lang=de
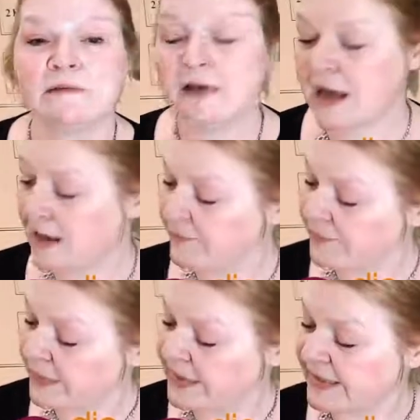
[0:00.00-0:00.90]
Wir
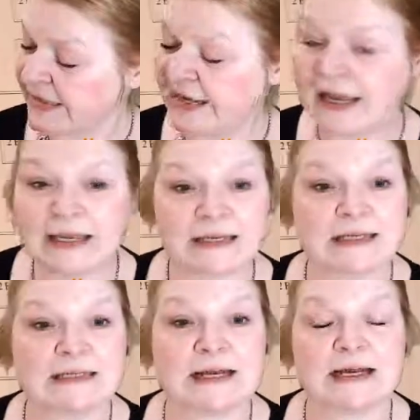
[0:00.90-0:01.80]
haben die
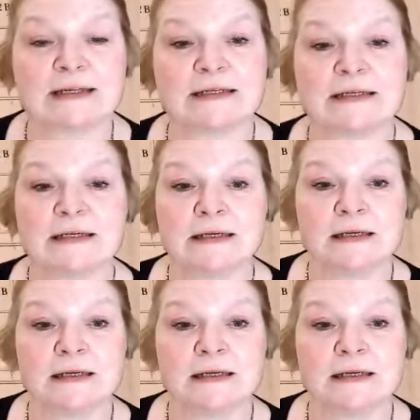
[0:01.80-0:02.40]
rechte Seite,